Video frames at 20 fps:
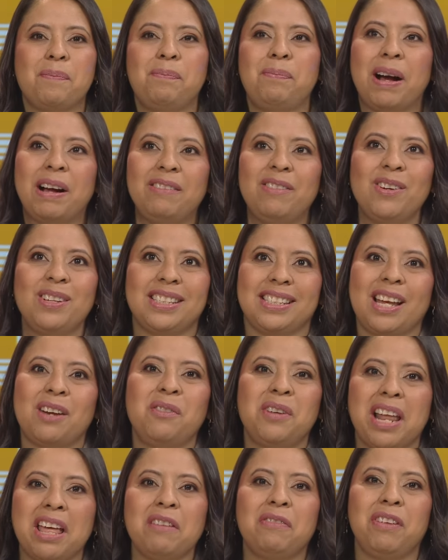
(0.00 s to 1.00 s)
Pablo está en
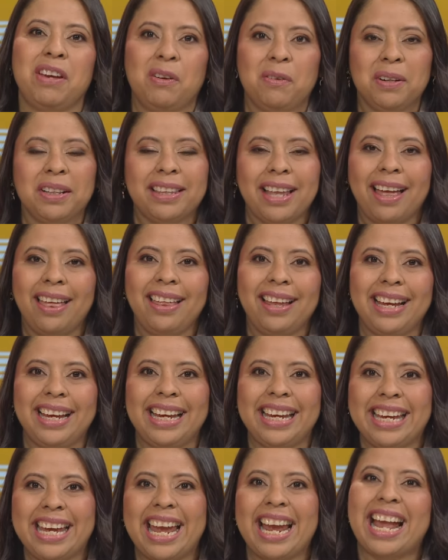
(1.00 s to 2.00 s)
una dificultad
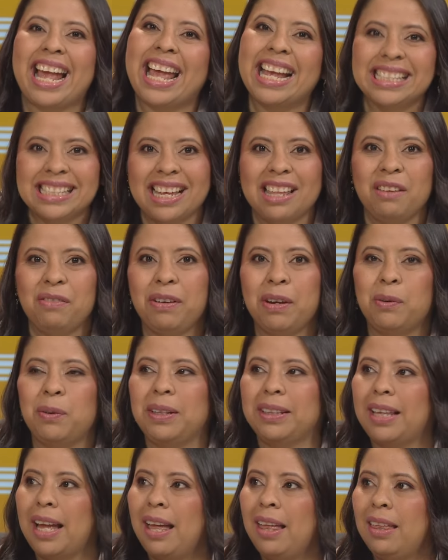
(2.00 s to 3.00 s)
y en esa
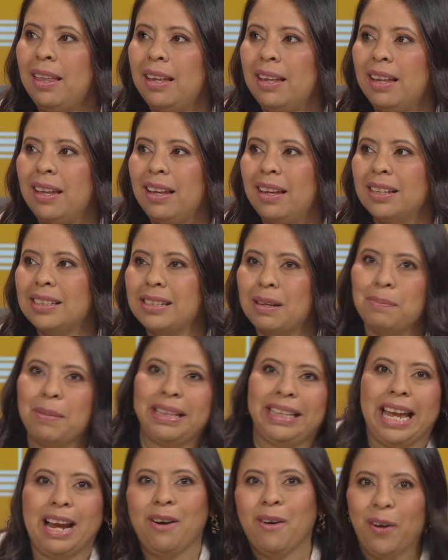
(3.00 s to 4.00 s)
dificultad se
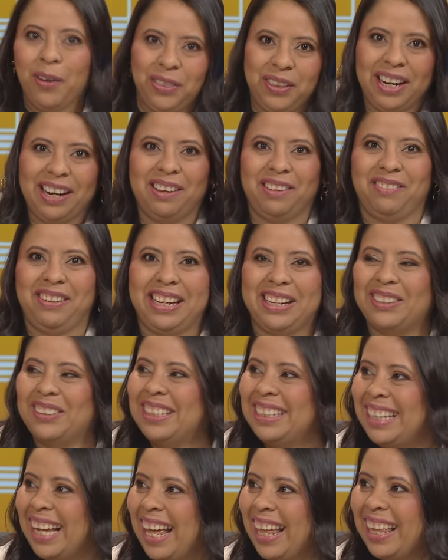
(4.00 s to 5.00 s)
mete en otra
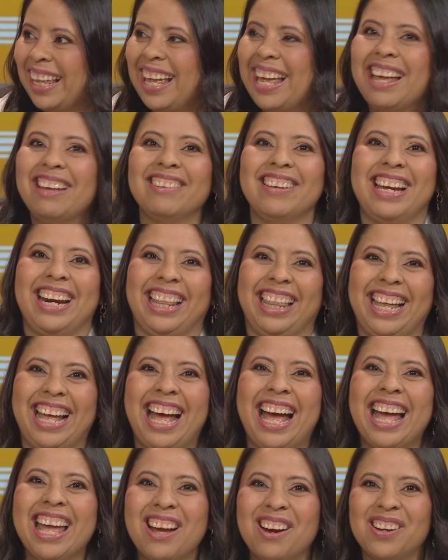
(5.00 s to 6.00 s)
dificultad,
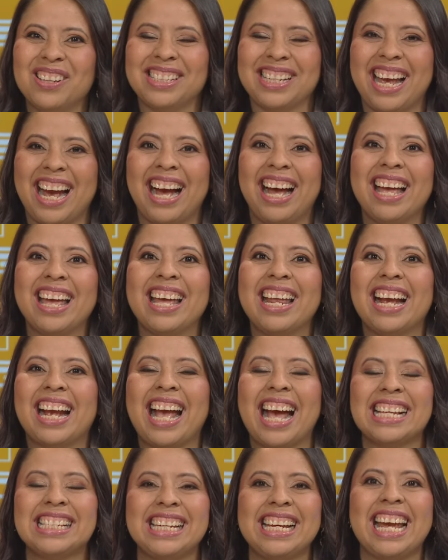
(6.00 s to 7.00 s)
¿verdad? O sea,
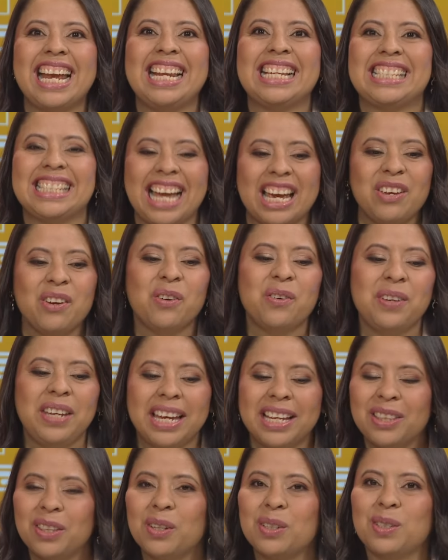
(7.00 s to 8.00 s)
casi que le está
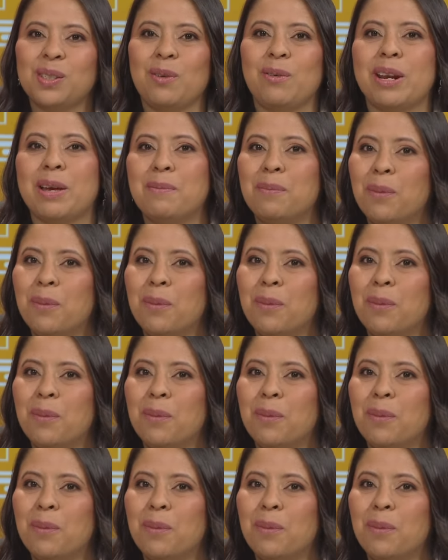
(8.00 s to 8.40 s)
lloviendo sobre